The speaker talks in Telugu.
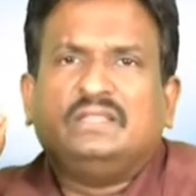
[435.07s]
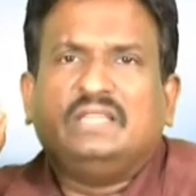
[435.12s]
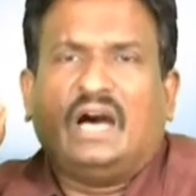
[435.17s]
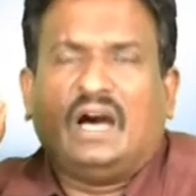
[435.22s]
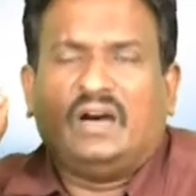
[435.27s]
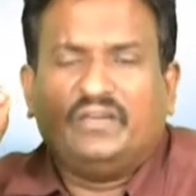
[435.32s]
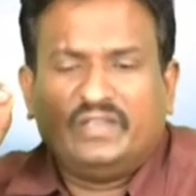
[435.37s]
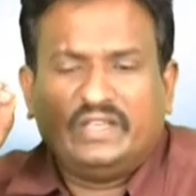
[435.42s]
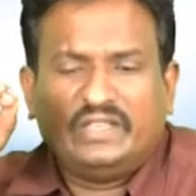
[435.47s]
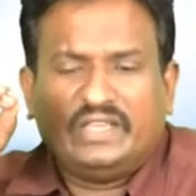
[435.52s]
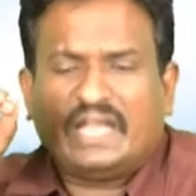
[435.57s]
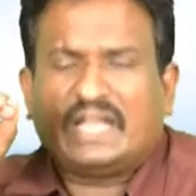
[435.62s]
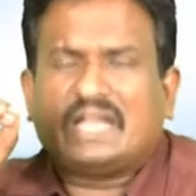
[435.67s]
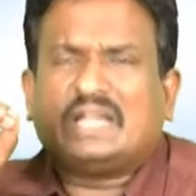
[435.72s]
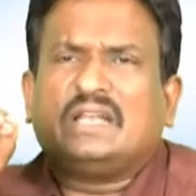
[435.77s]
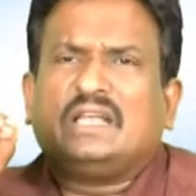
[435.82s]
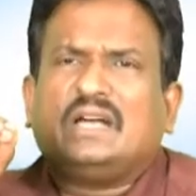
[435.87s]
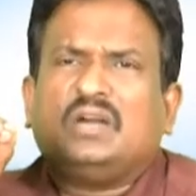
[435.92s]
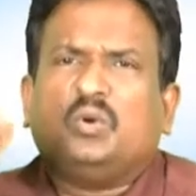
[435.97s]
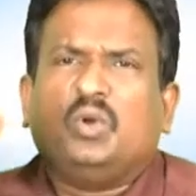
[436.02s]
దావీది
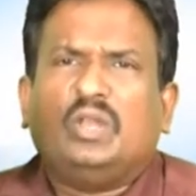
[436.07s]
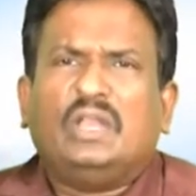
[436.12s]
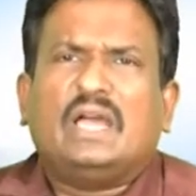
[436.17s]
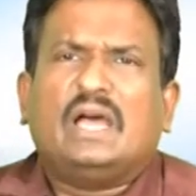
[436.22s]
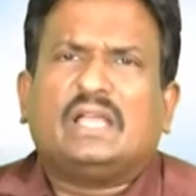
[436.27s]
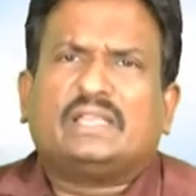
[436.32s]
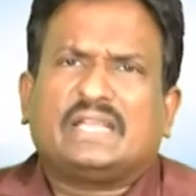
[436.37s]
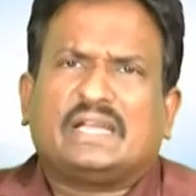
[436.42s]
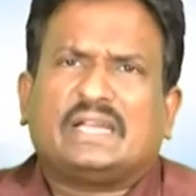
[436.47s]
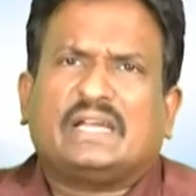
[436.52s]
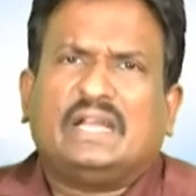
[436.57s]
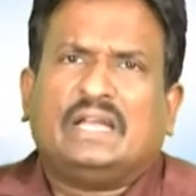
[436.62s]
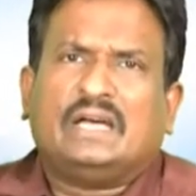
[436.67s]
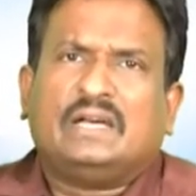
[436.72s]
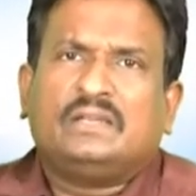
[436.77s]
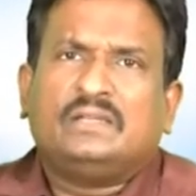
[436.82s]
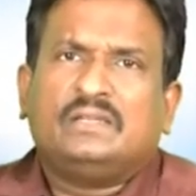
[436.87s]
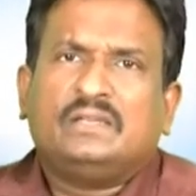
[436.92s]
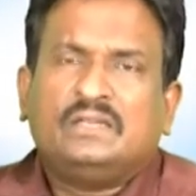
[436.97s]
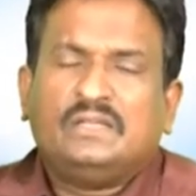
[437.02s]
ఎక్కడ గులియాత్ ఎక్కడ
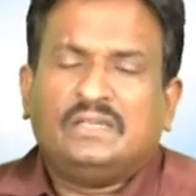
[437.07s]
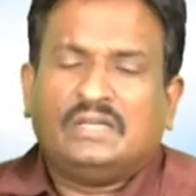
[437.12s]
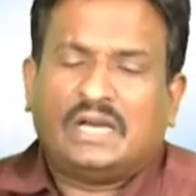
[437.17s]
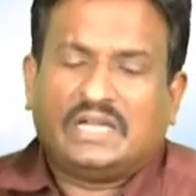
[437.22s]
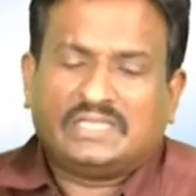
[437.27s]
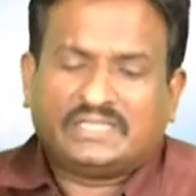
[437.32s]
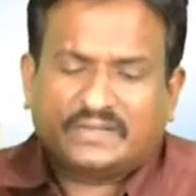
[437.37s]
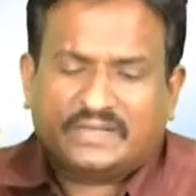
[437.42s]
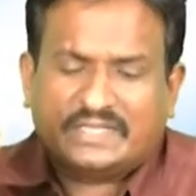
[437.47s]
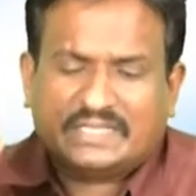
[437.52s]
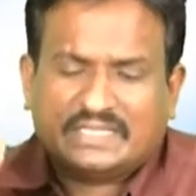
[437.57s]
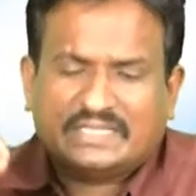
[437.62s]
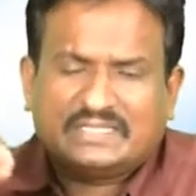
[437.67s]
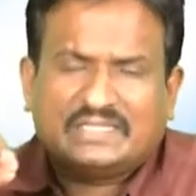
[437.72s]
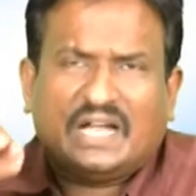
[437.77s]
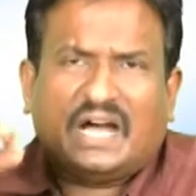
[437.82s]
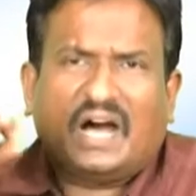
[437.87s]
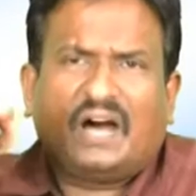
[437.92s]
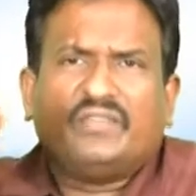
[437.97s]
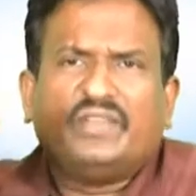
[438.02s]
అటువంటి
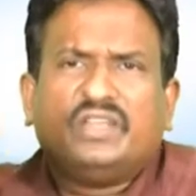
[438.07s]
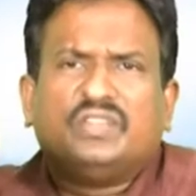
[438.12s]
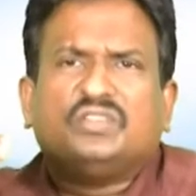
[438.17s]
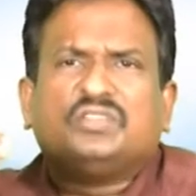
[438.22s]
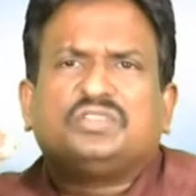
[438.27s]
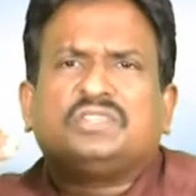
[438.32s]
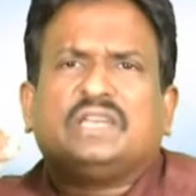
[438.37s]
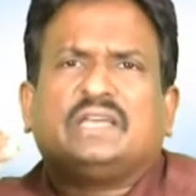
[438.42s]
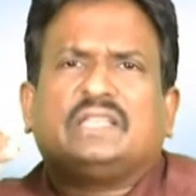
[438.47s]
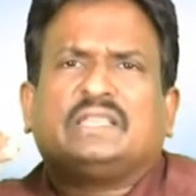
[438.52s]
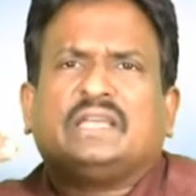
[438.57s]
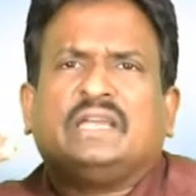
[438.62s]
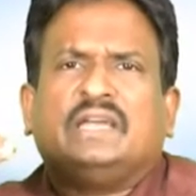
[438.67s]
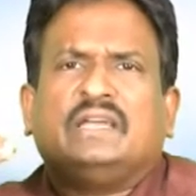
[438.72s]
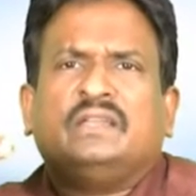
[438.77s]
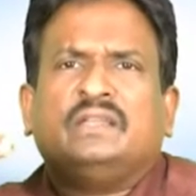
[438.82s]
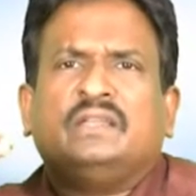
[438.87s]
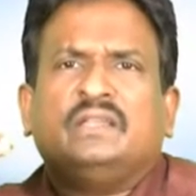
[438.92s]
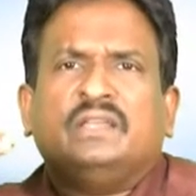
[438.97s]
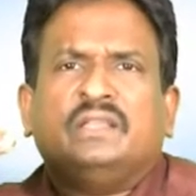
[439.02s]
దావీది చేతే
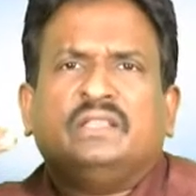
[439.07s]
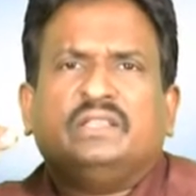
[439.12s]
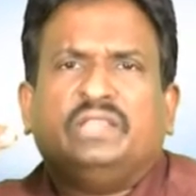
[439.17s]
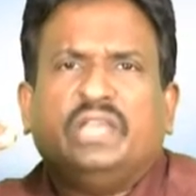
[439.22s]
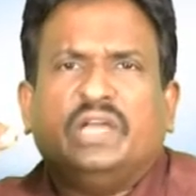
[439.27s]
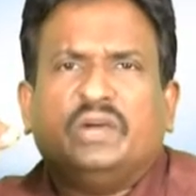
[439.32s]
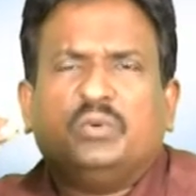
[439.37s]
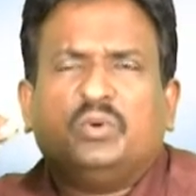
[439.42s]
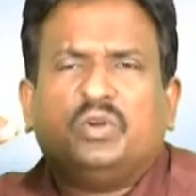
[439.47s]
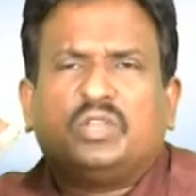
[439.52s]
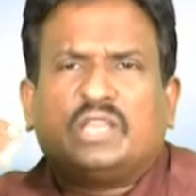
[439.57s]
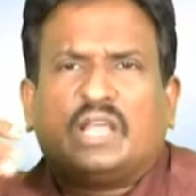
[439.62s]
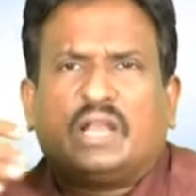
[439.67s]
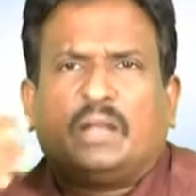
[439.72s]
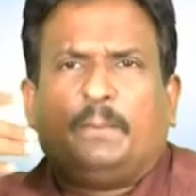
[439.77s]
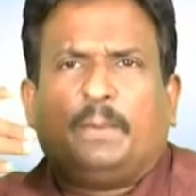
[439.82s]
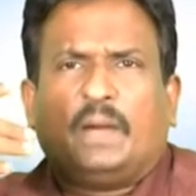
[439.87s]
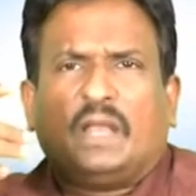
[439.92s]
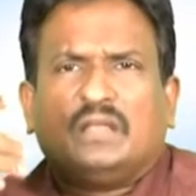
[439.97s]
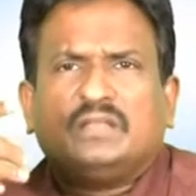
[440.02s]
దేవుడు తన
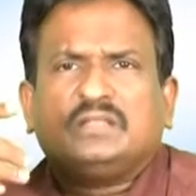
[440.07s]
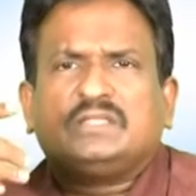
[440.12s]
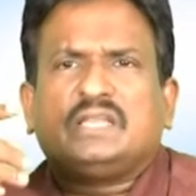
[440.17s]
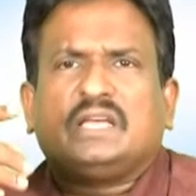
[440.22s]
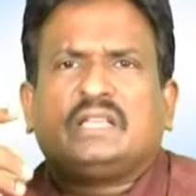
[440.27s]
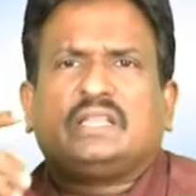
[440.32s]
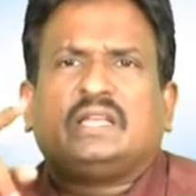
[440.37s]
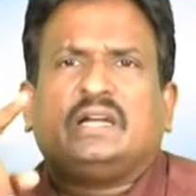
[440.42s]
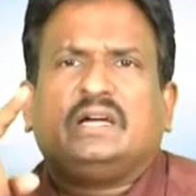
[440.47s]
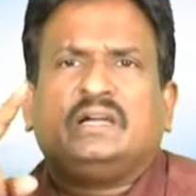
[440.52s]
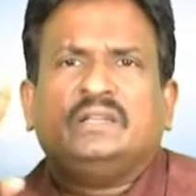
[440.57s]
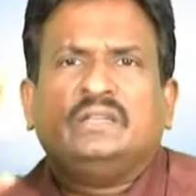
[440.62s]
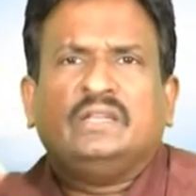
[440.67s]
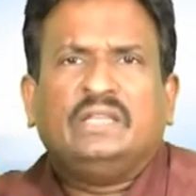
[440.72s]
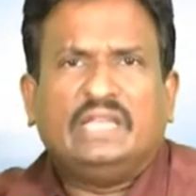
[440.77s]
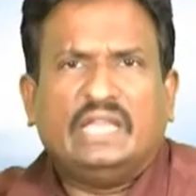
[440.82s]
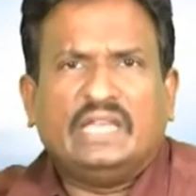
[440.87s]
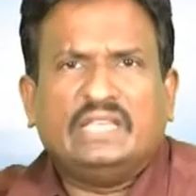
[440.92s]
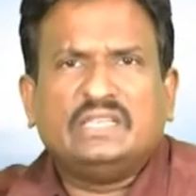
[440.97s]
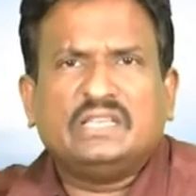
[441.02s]
బలం చేత
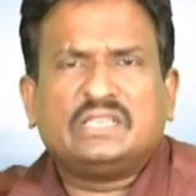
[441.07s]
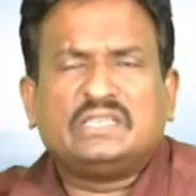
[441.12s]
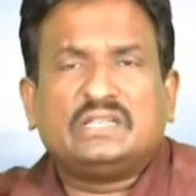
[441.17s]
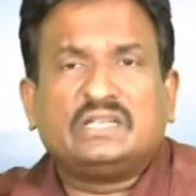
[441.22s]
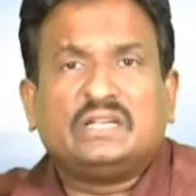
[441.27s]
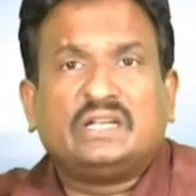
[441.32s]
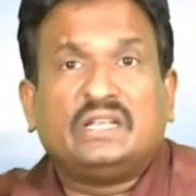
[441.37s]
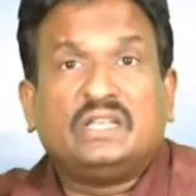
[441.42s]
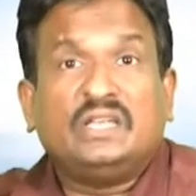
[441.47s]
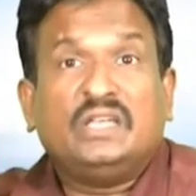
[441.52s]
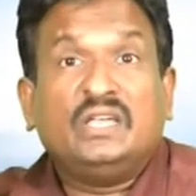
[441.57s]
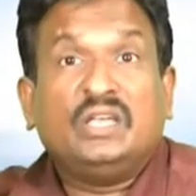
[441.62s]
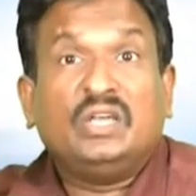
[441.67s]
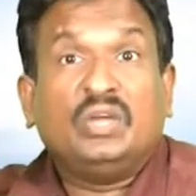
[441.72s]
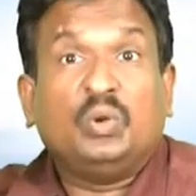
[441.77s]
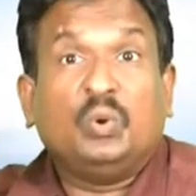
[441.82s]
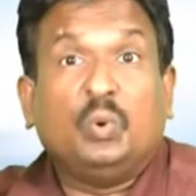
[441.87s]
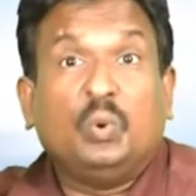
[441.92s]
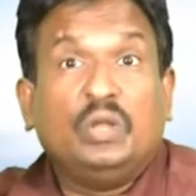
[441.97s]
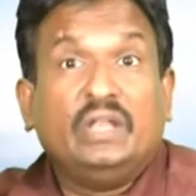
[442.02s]
ఏం చేశాడండి
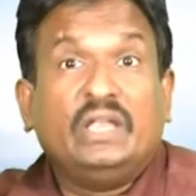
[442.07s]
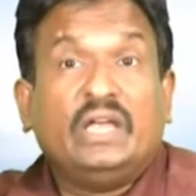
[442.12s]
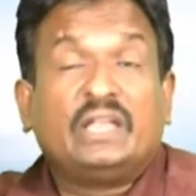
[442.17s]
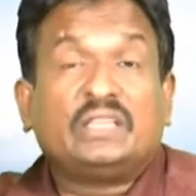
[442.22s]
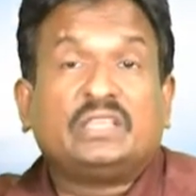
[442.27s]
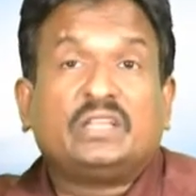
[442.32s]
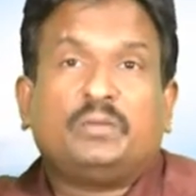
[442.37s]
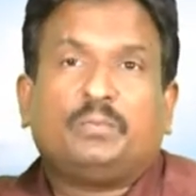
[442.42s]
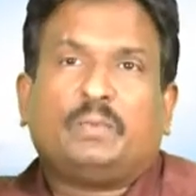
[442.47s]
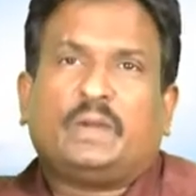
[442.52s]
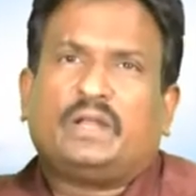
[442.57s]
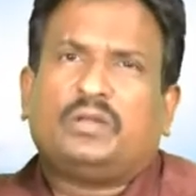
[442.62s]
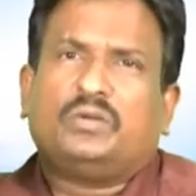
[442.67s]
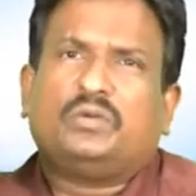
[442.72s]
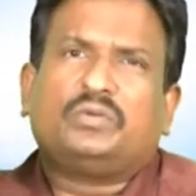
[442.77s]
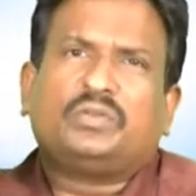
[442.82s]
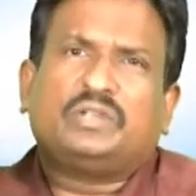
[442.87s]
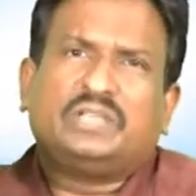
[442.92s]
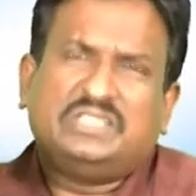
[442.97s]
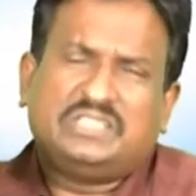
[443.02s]
గులియాతను
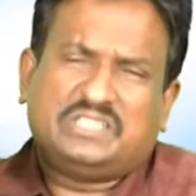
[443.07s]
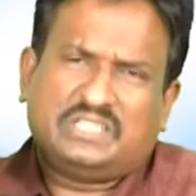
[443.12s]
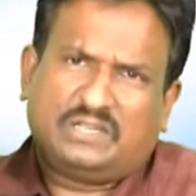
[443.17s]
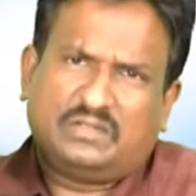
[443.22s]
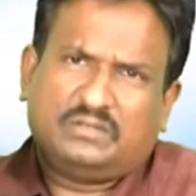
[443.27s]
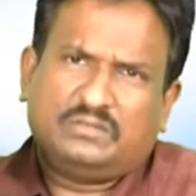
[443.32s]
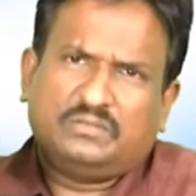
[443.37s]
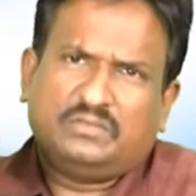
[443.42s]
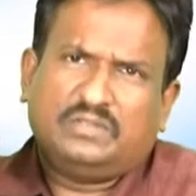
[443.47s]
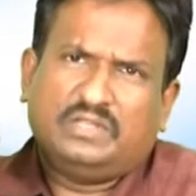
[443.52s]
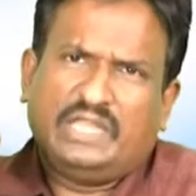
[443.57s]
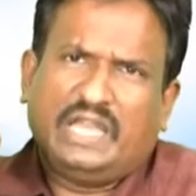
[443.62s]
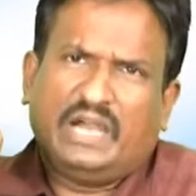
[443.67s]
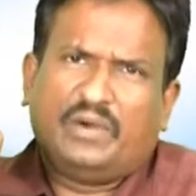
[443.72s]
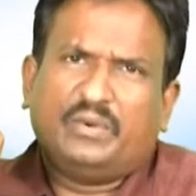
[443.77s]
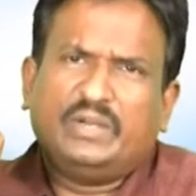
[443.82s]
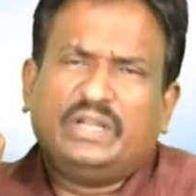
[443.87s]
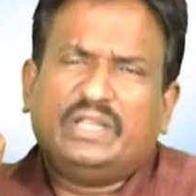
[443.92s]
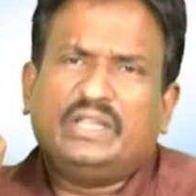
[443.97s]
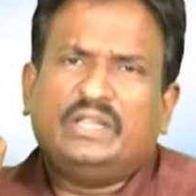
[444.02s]
పడగొట్టించాడు
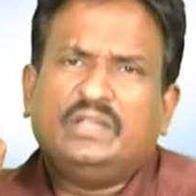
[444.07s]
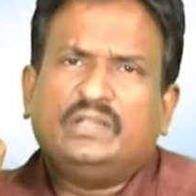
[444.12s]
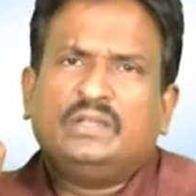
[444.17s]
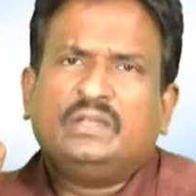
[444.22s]
ఏమండి